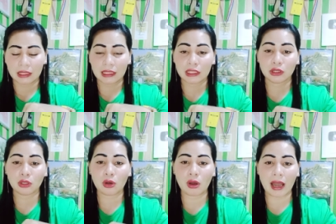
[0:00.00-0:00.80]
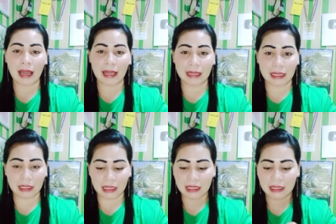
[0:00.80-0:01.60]
ito
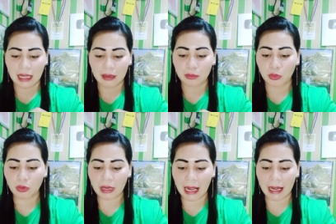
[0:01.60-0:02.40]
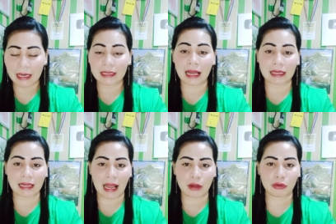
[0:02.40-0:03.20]
ay isang bunga ng
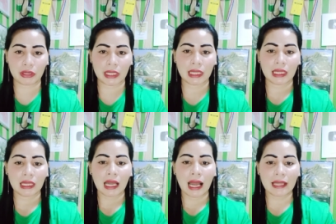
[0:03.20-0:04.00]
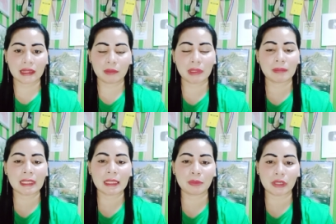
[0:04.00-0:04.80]
kahoy. At
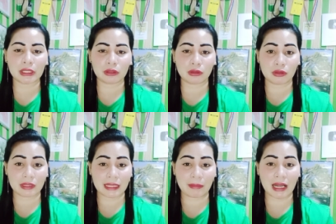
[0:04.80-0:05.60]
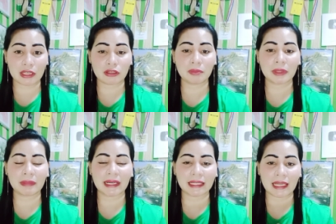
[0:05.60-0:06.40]
nabibili po ito sa mga
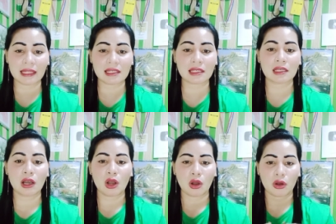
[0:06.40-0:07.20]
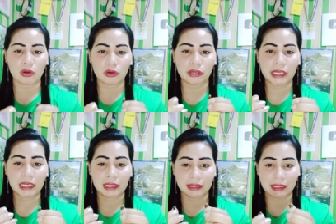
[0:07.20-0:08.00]
supermarkets
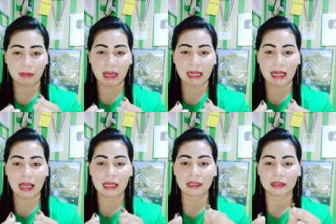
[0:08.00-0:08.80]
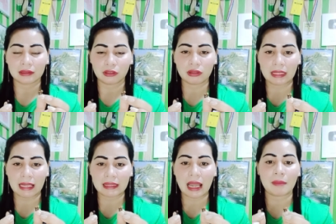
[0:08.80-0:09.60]
or sa mga
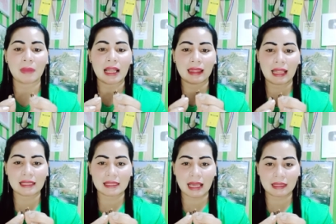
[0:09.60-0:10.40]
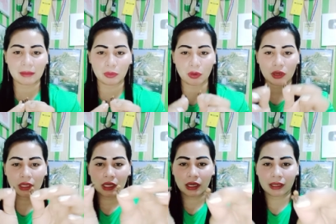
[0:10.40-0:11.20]
online app. Lazada po.
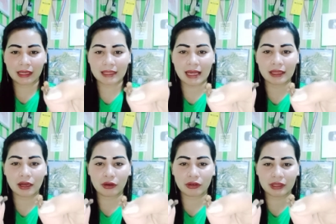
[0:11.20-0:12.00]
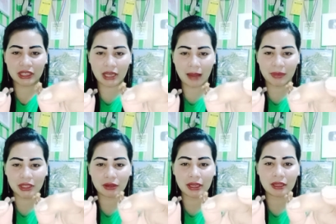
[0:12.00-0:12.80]
Lazada or sa
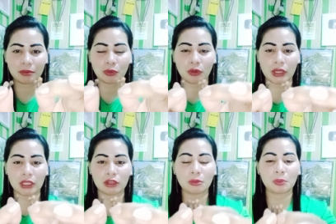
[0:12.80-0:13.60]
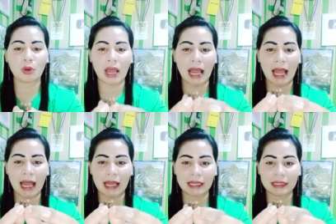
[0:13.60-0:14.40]
Shopee. So ayan po, ito po
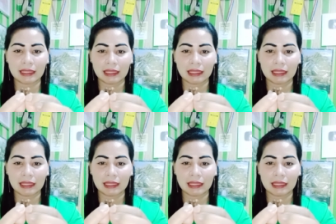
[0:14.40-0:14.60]
ay